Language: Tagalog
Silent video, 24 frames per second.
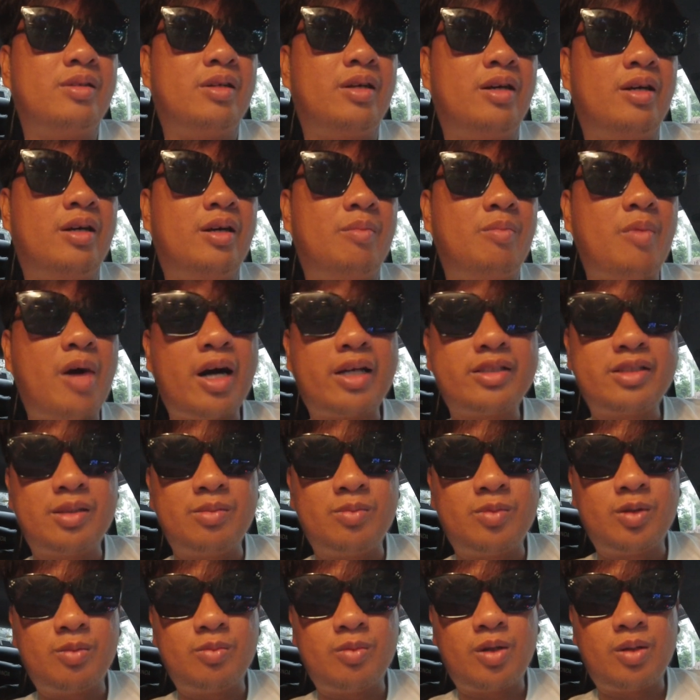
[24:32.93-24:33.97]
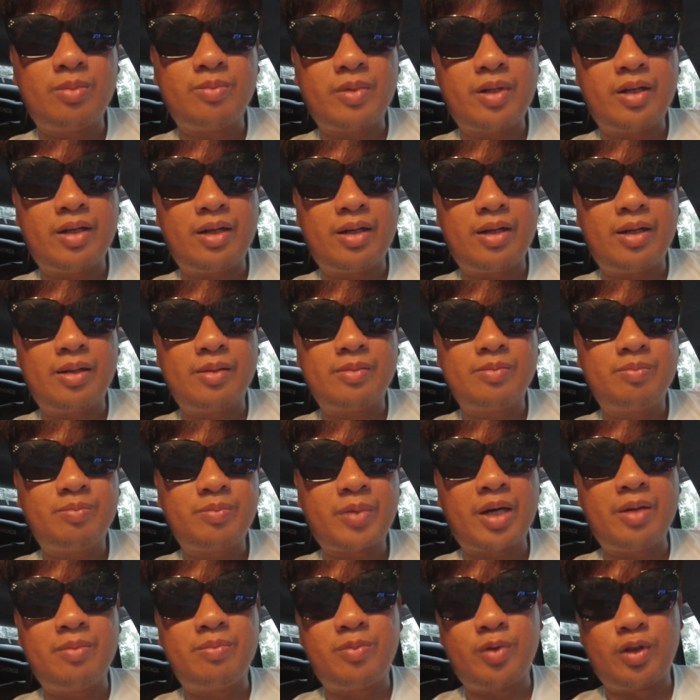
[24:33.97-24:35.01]
uh, maximum of uh,
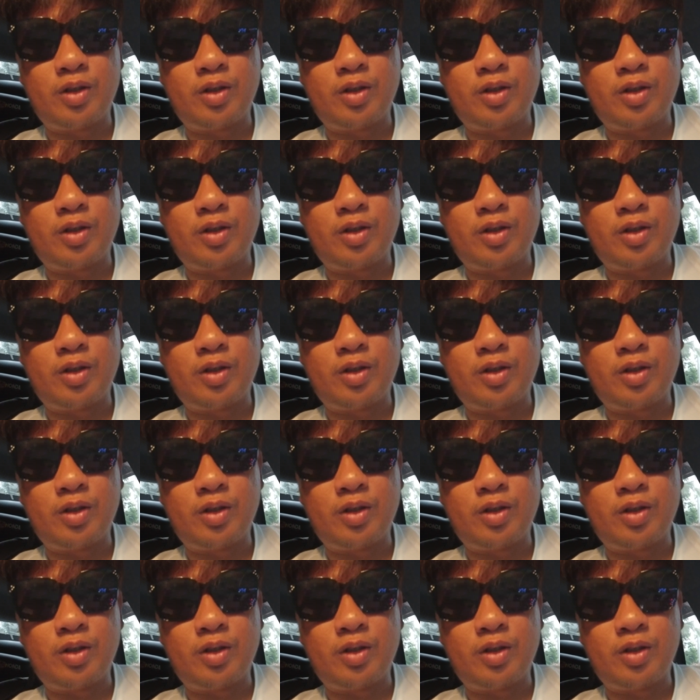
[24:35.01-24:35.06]
5